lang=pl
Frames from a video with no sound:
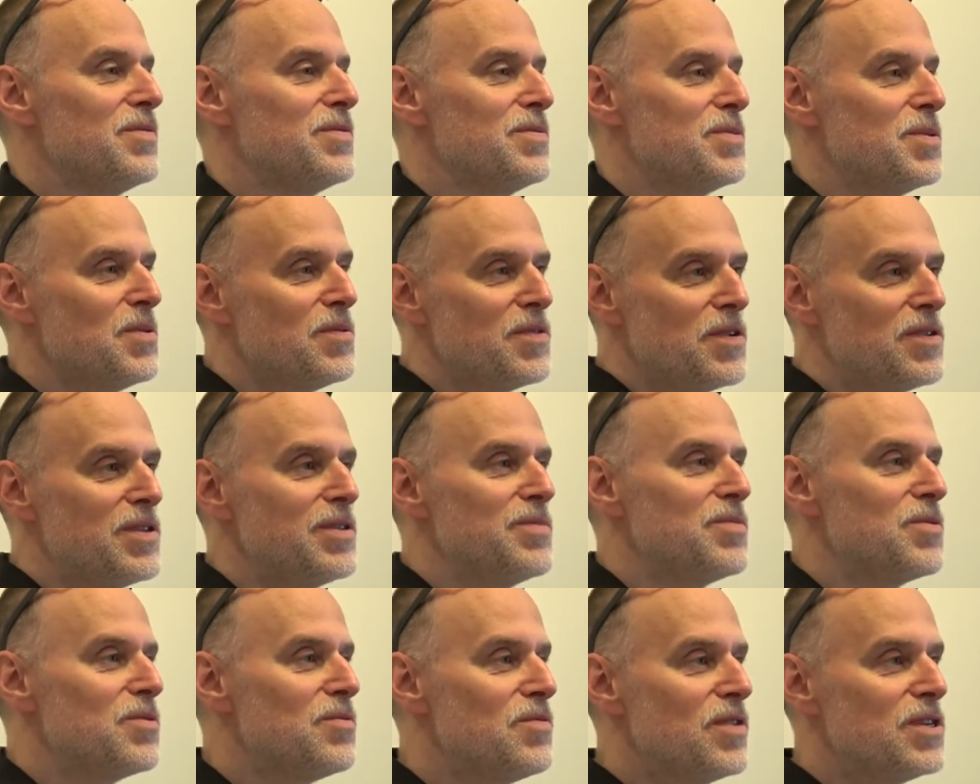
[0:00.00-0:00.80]
z
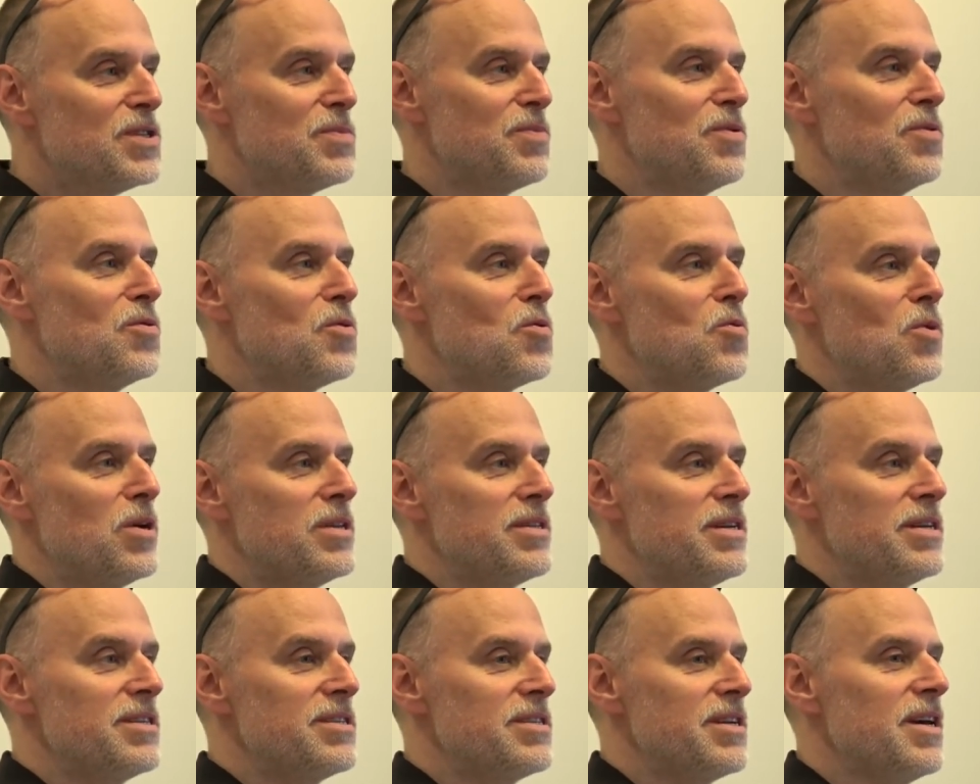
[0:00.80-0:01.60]
powrotem próbować
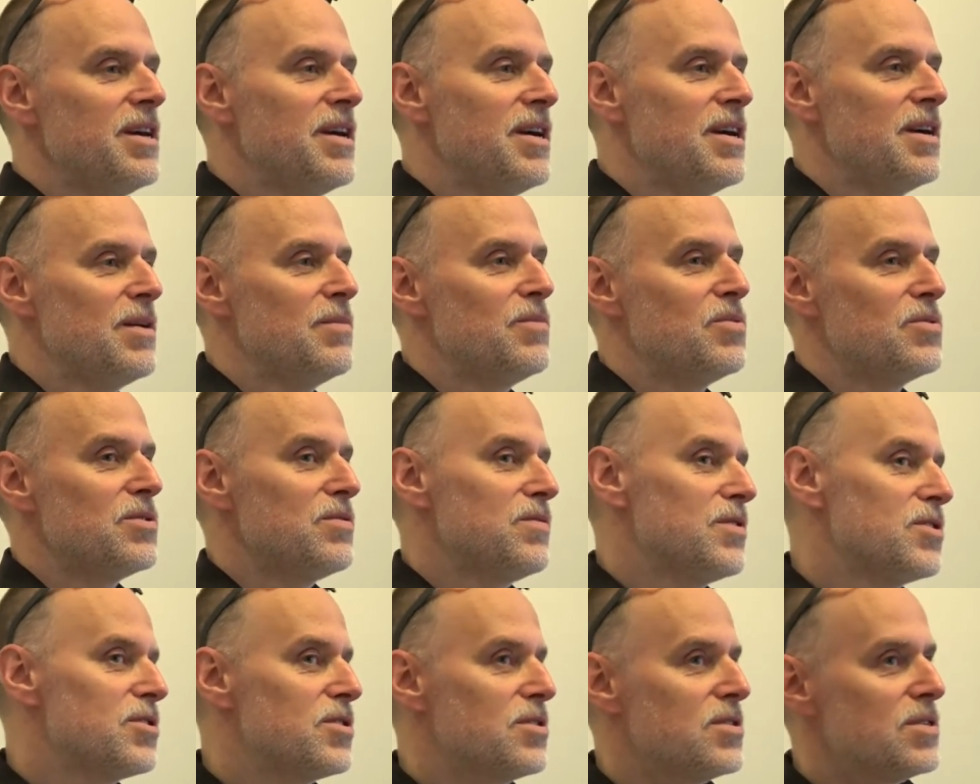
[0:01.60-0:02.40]
poukładać,
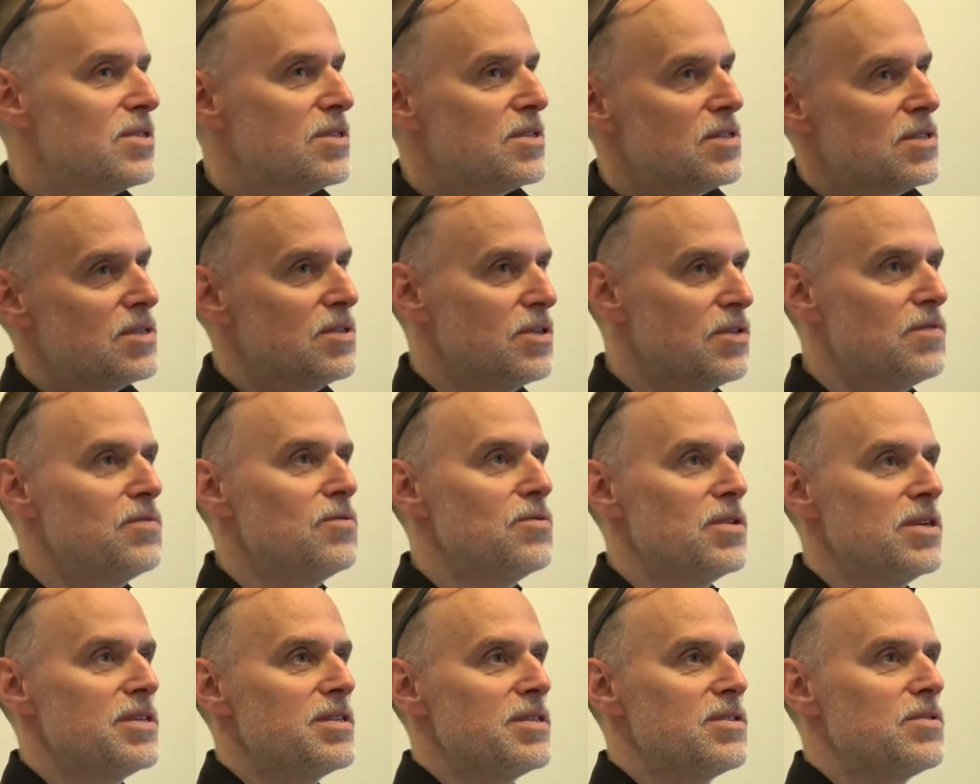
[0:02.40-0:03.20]
ponieważ to
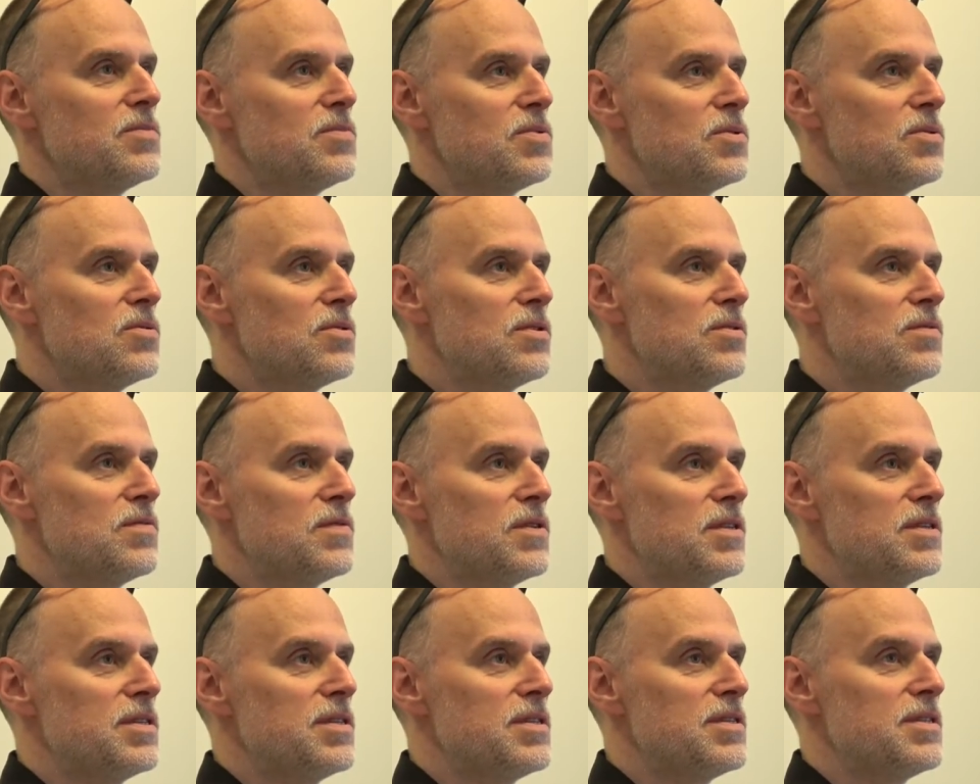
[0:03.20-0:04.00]
znowu nastąpiło,
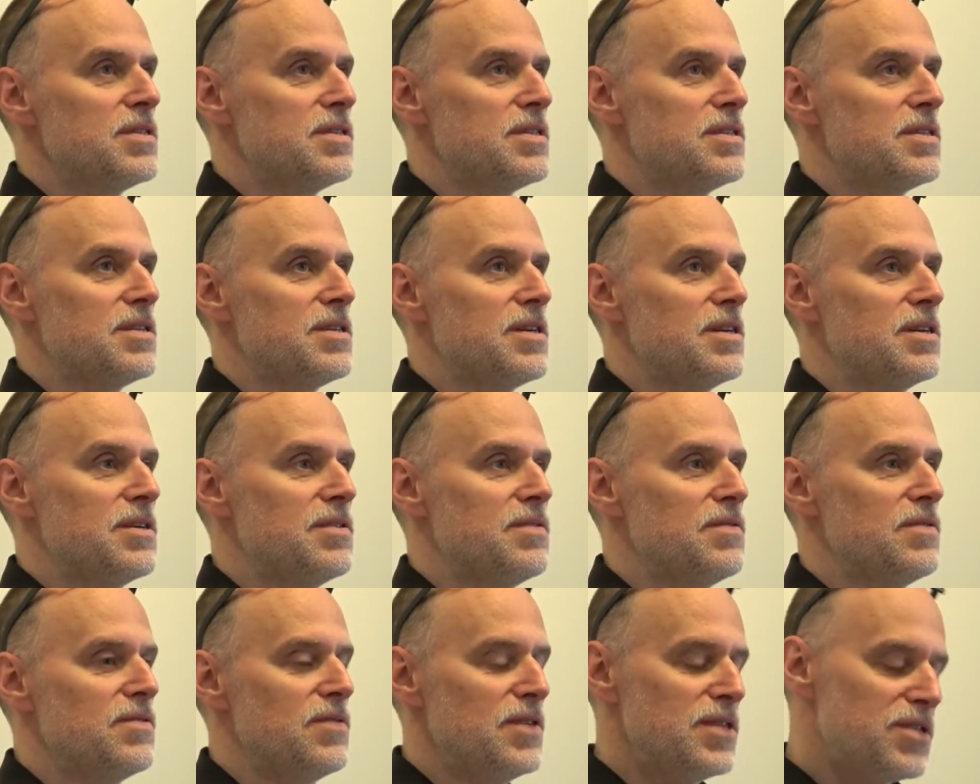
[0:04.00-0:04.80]
więc,
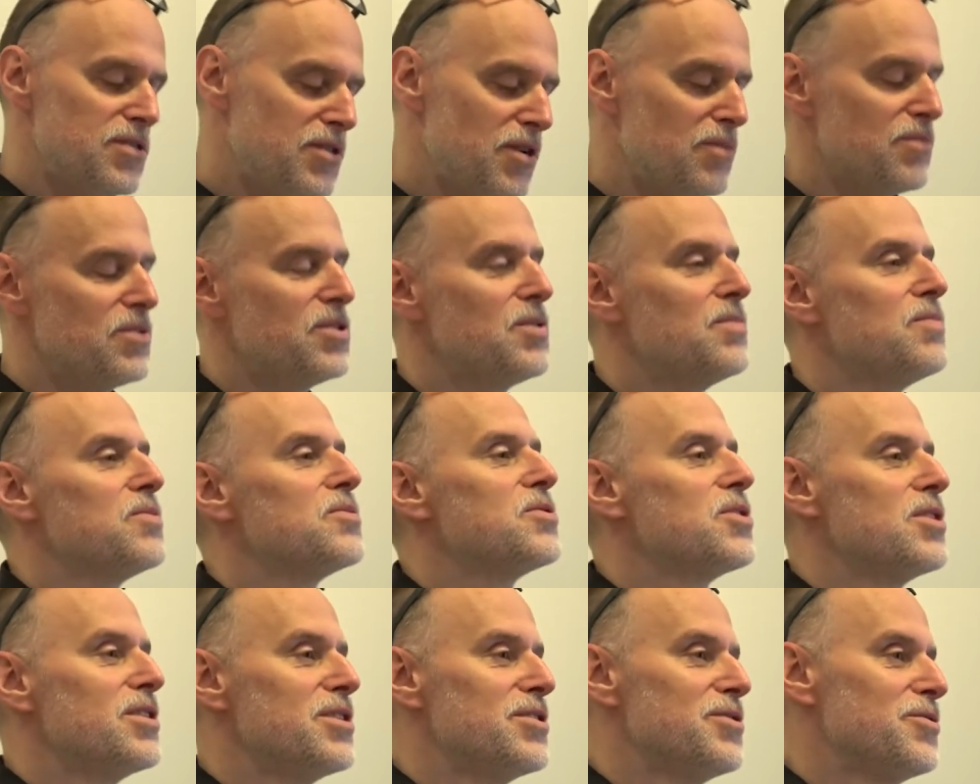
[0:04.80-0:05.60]
więc chciałbym się
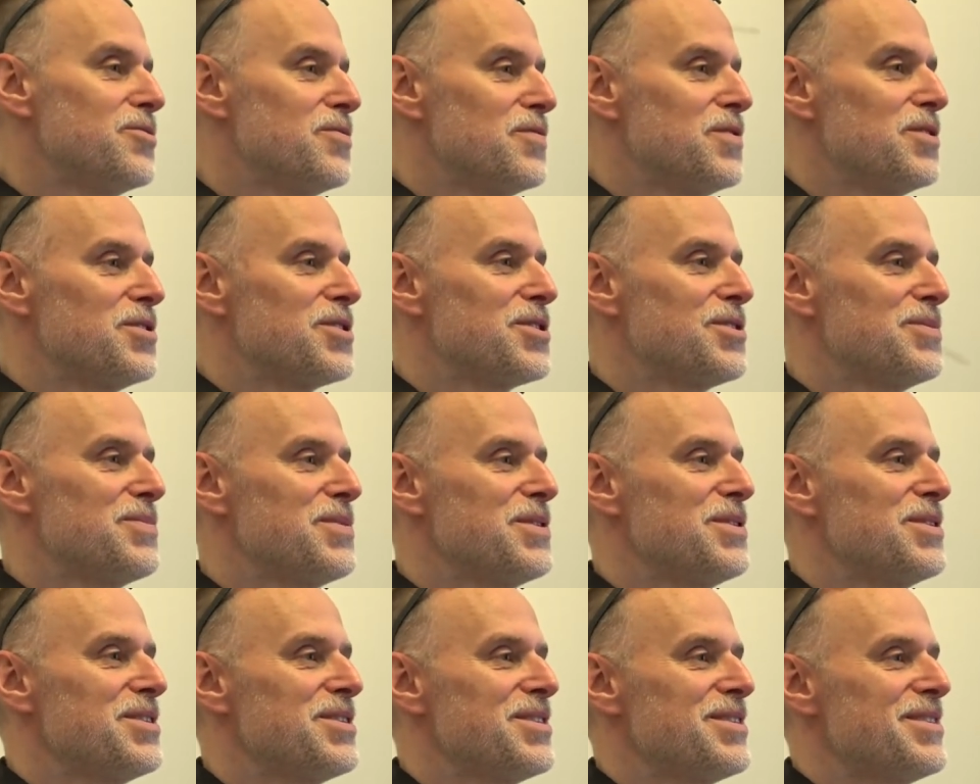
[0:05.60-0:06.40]
podzielić również
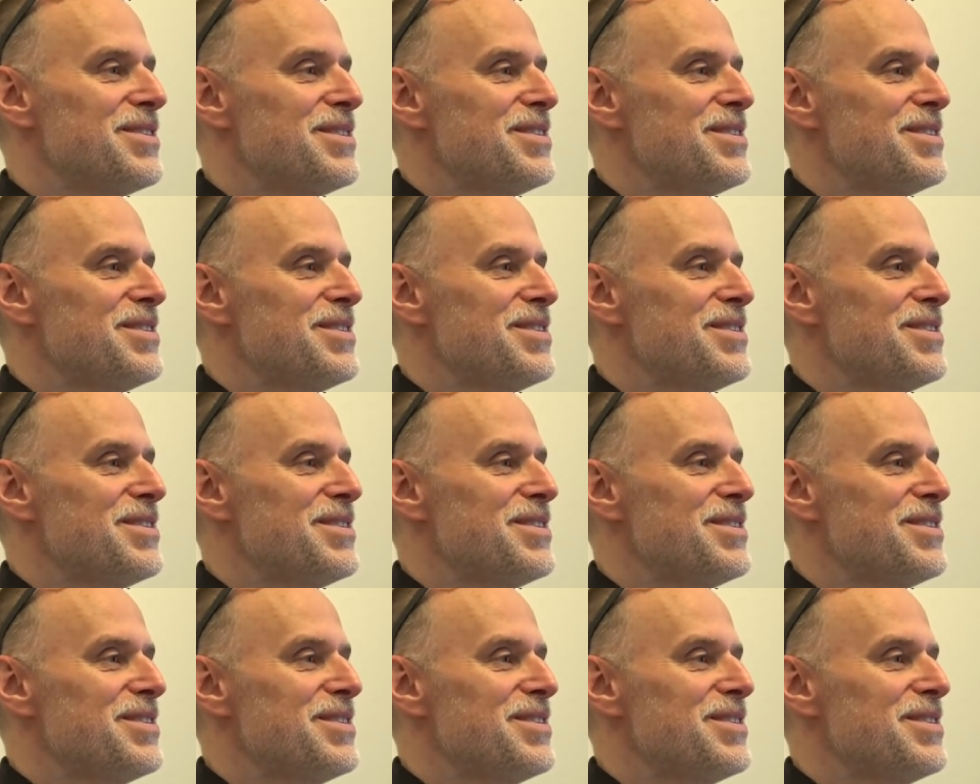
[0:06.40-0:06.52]
tymi,